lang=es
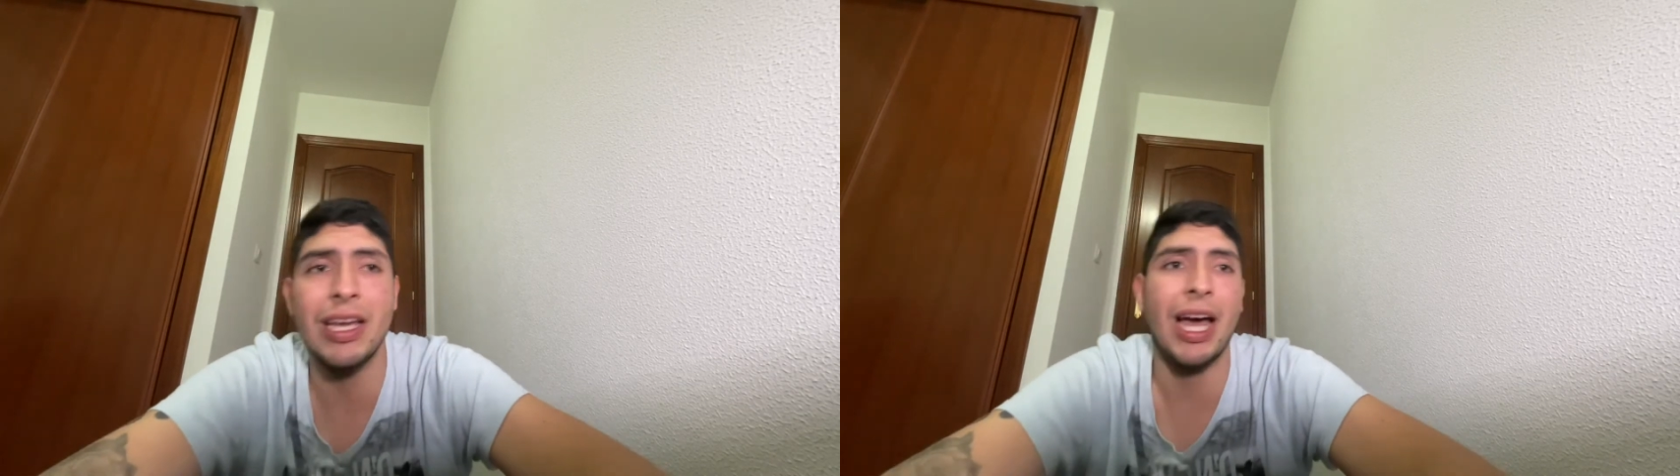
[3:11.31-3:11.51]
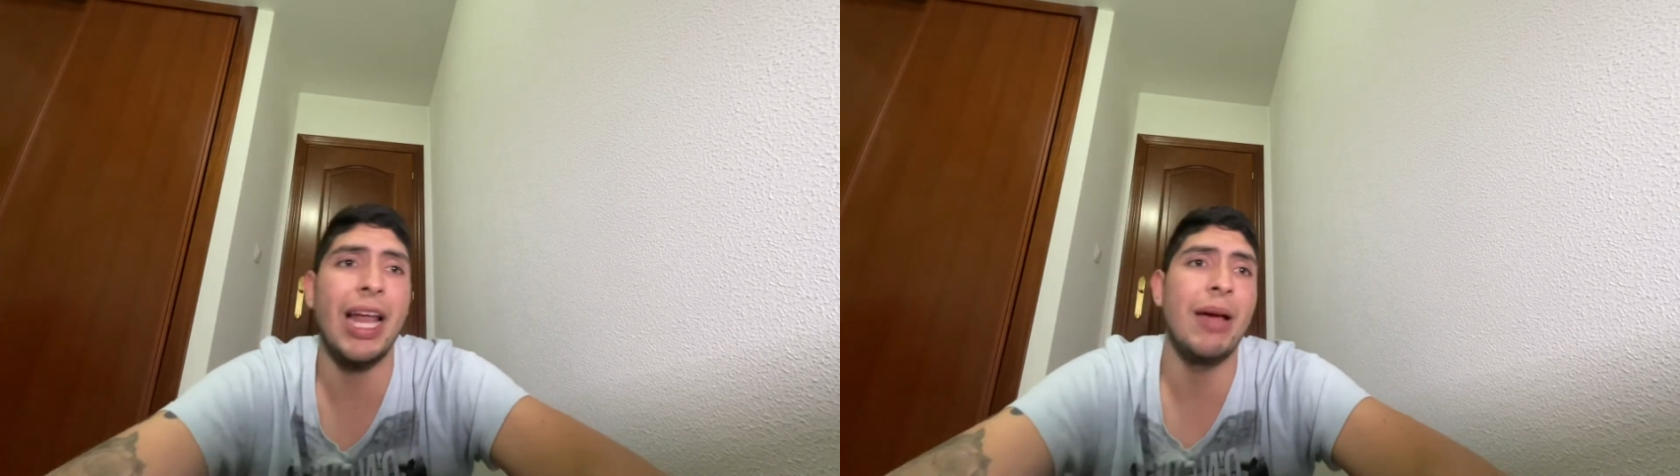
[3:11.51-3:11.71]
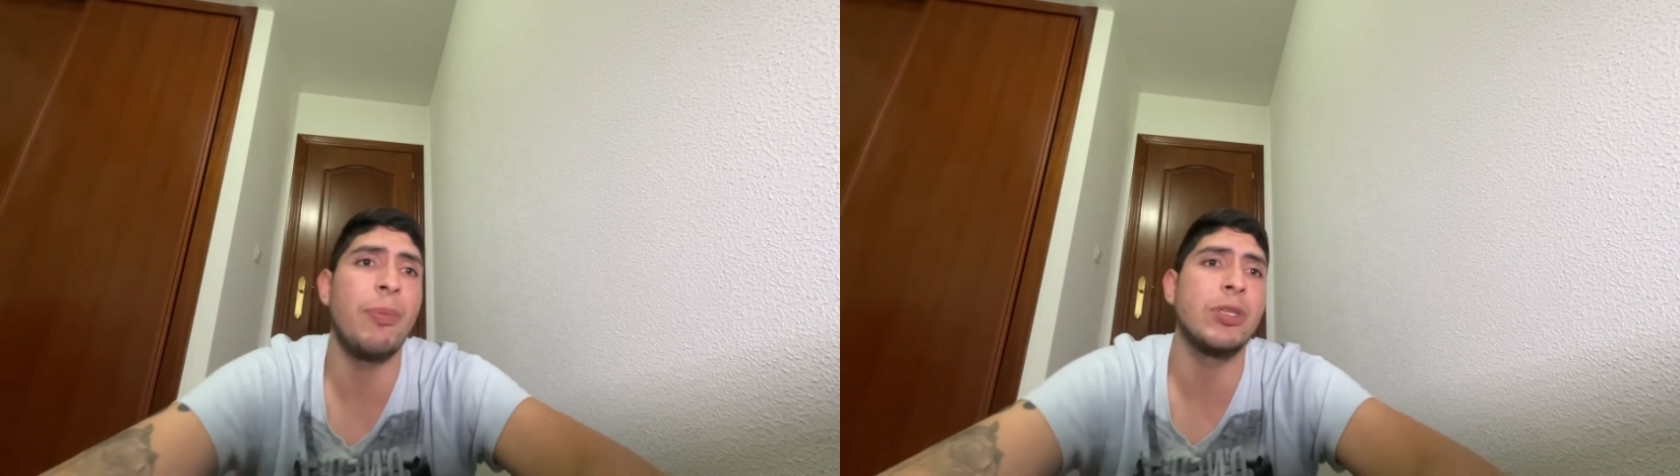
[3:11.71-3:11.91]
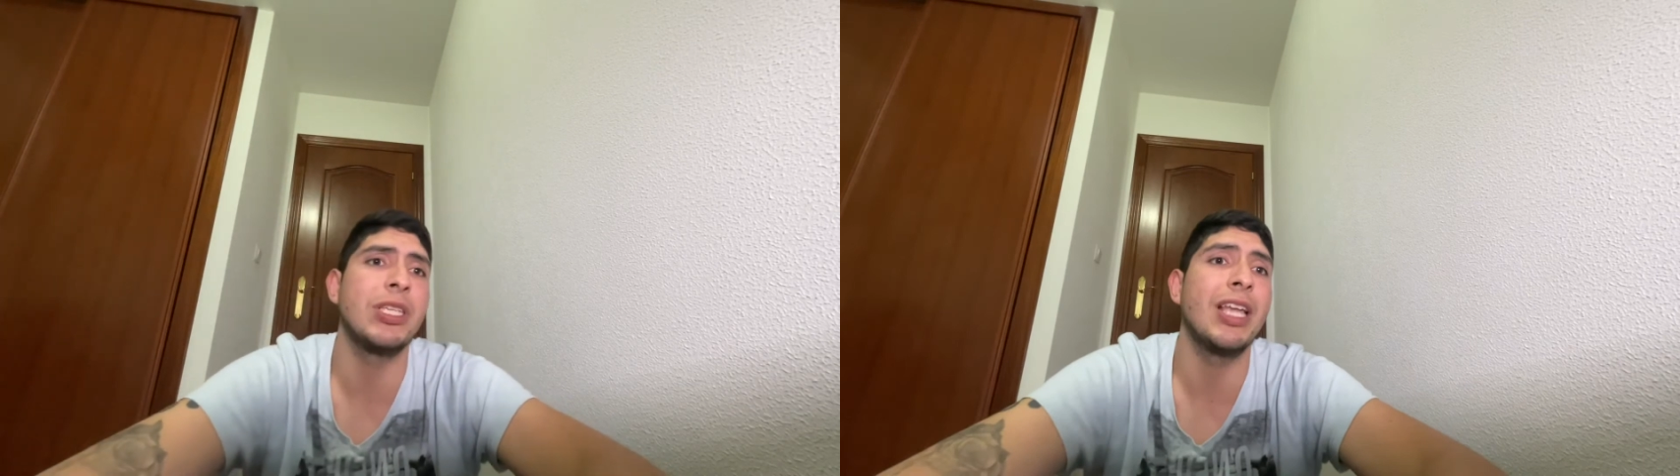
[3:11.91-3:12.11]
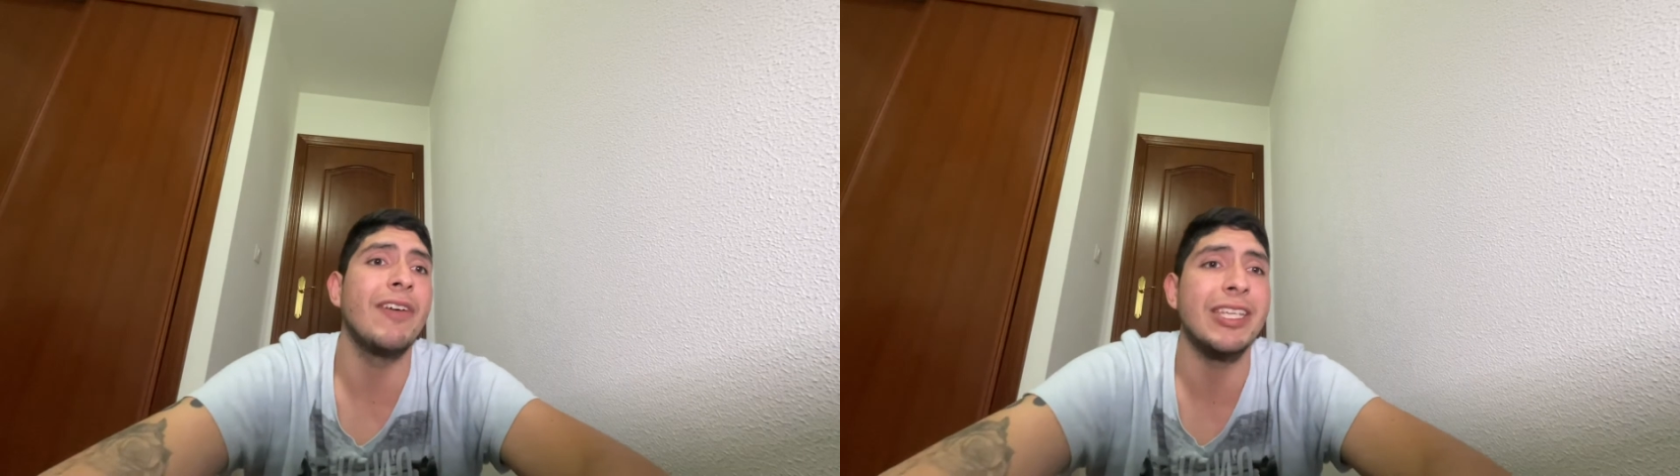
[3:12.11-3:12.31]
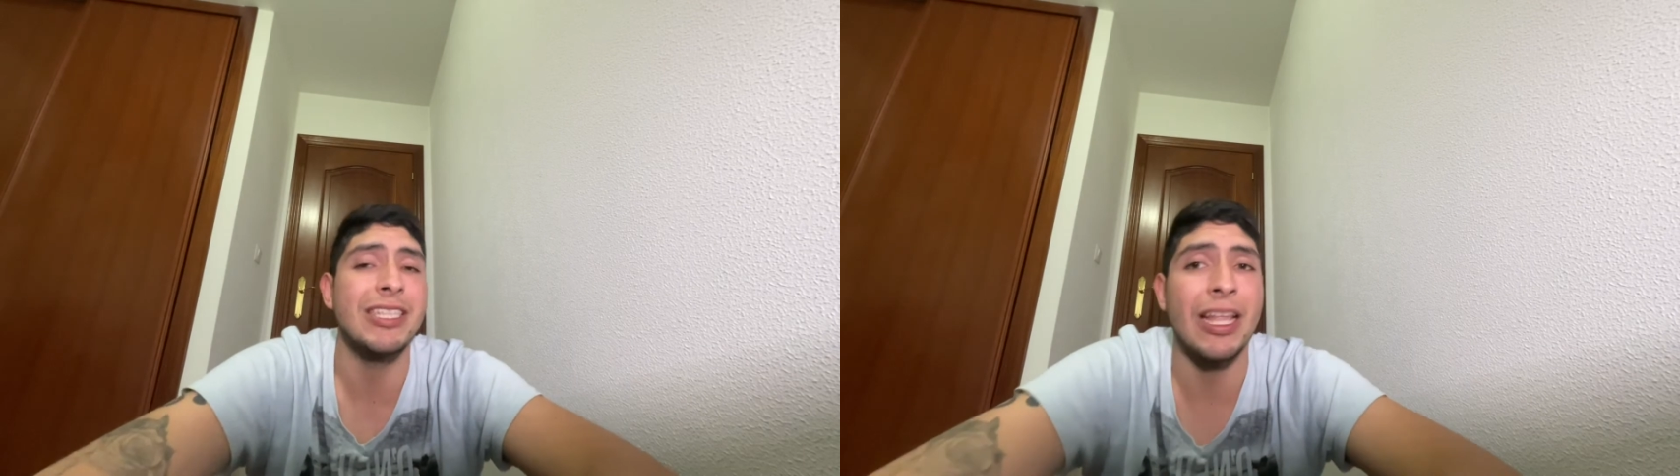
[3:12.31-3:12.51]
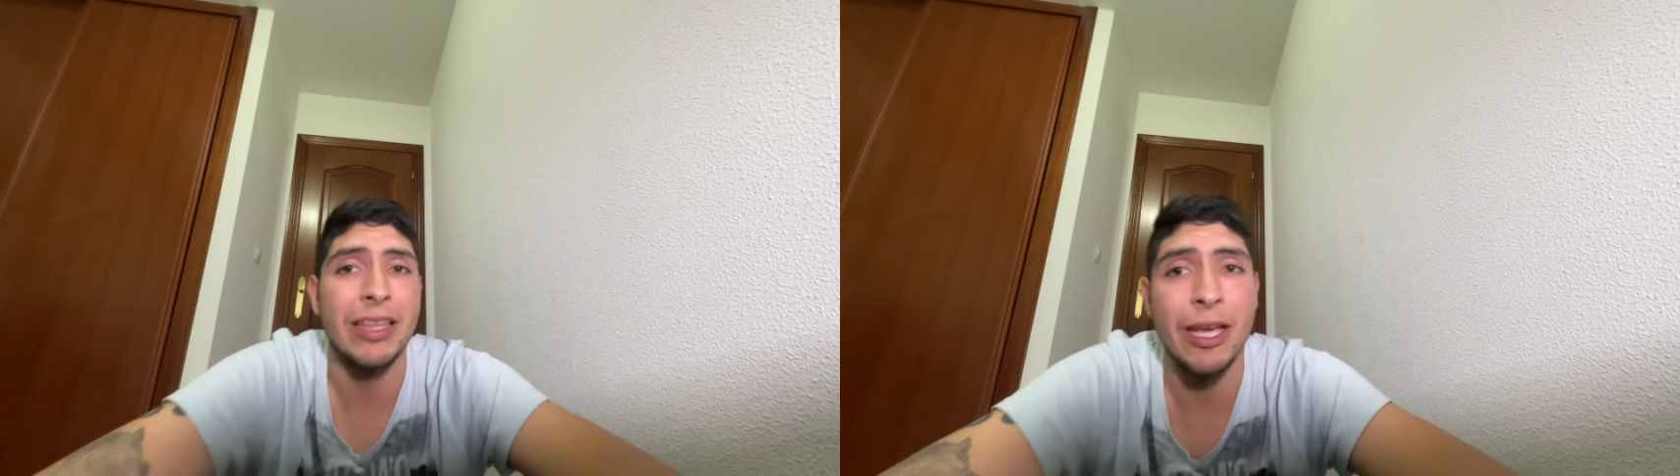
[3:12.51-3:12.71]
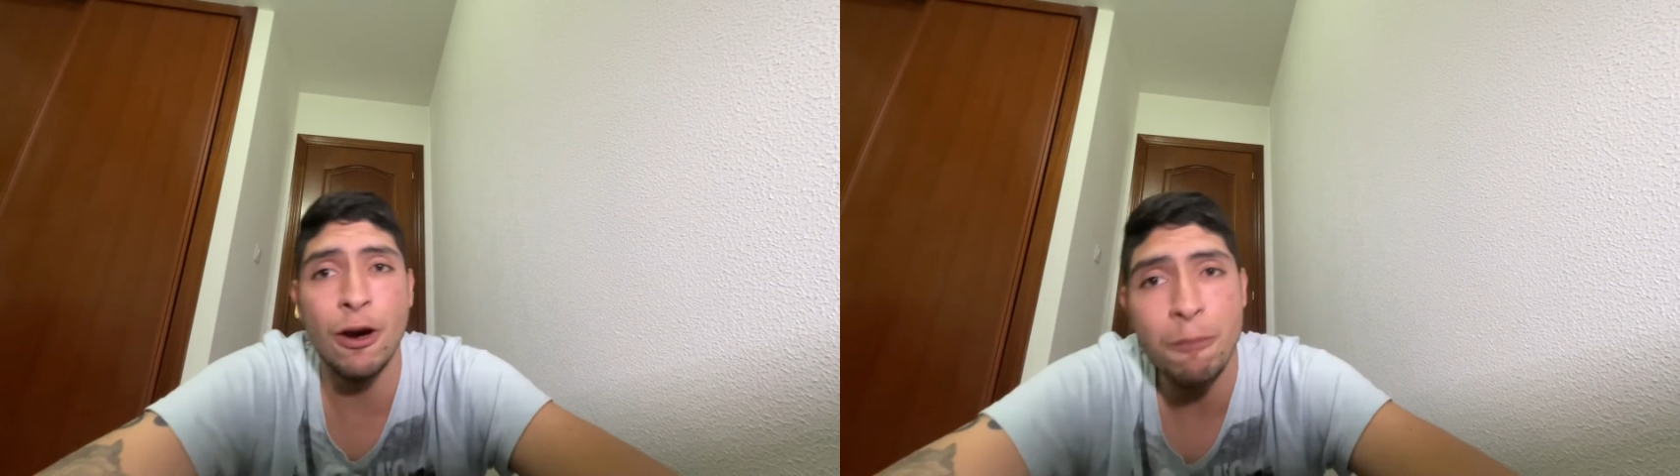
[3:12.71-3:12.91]
Haaland pues está
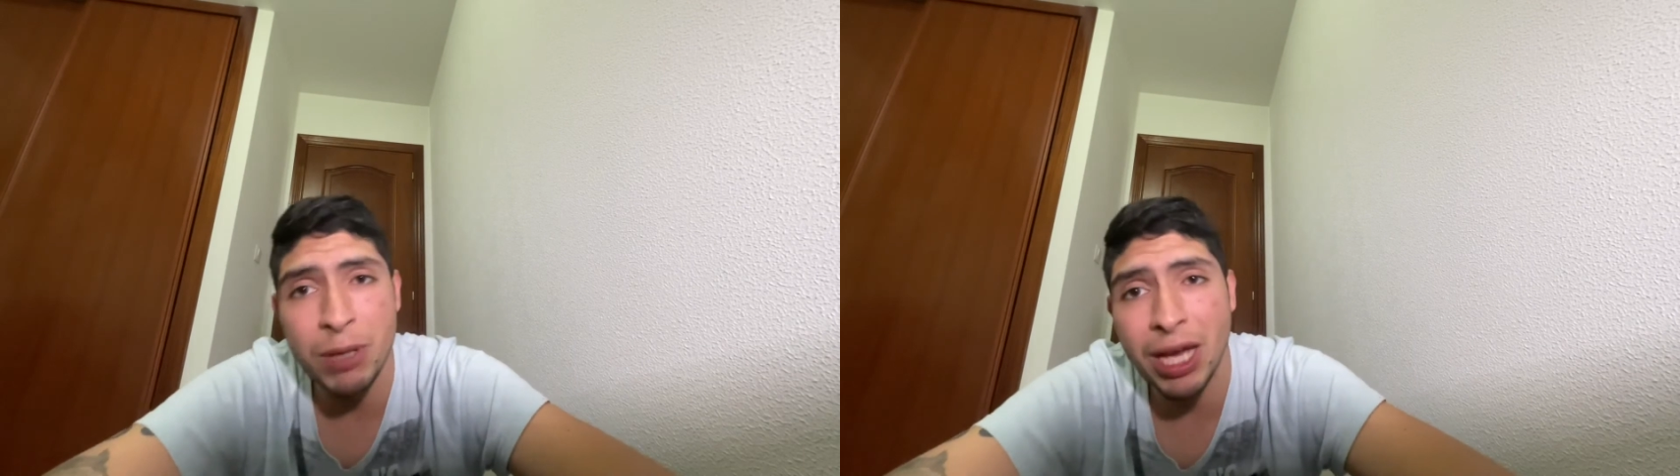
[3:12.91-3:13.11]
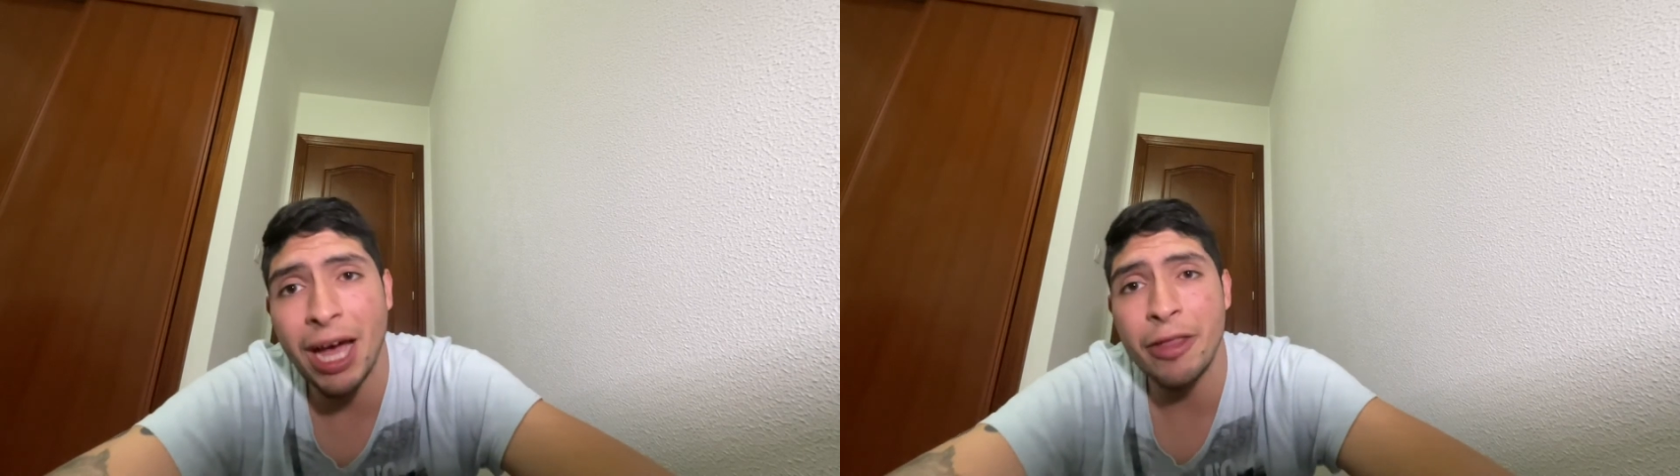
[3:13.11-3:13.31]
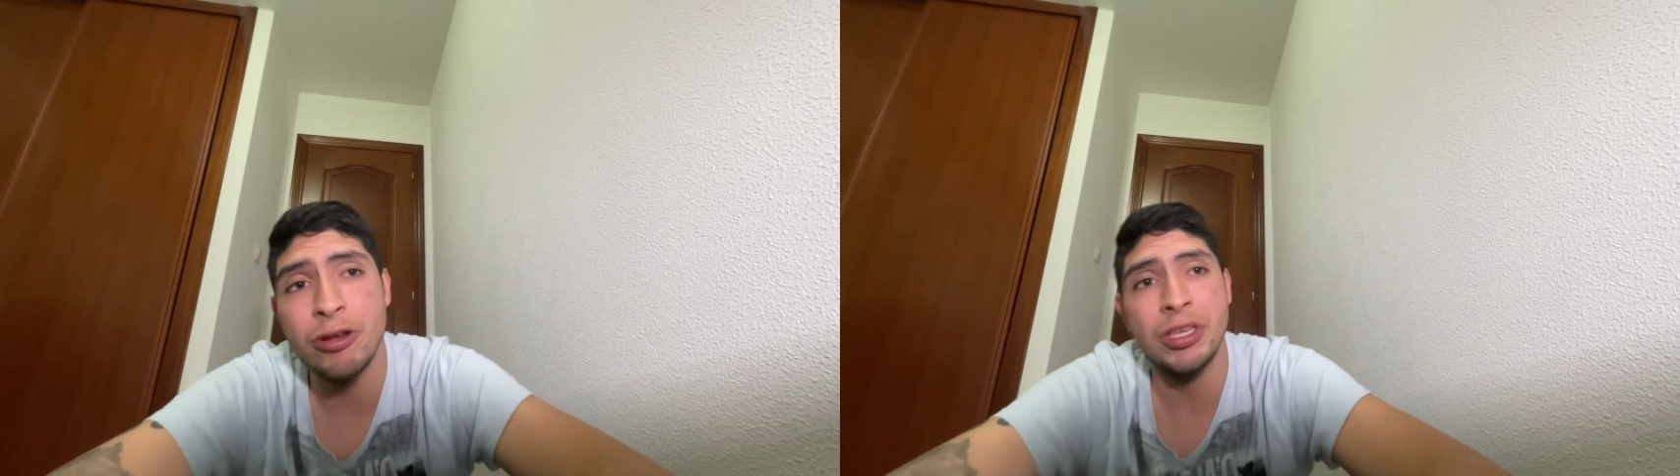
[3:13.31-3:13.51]
bastante complicado,